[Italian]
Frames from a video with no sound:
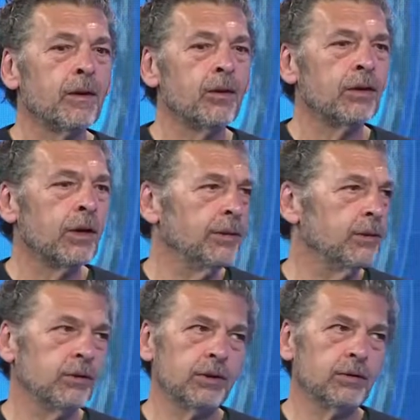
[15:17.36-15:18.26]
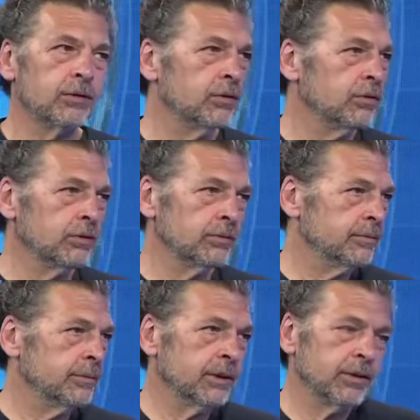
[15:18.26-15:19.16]
l'ho chiamato e gli ho detto
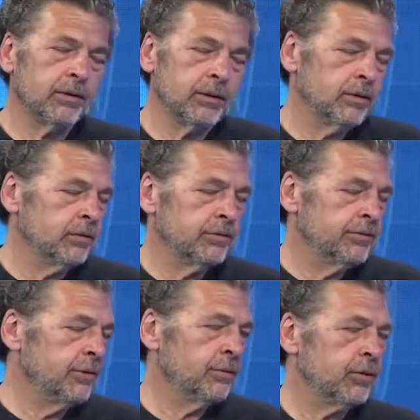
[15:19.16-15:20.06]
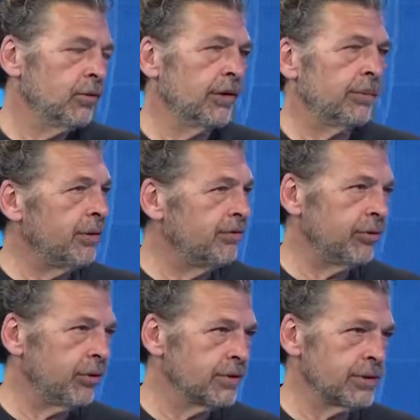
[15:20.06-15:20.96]
Matteo io il film lo devo fare per
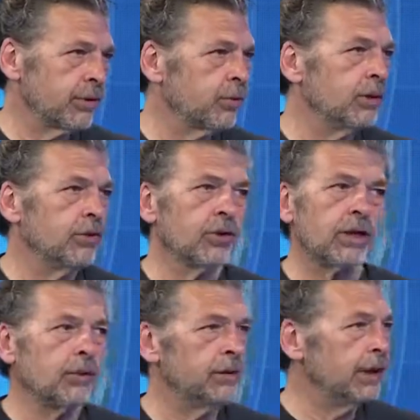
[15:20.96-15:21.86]
forza, quindi cerchiamo di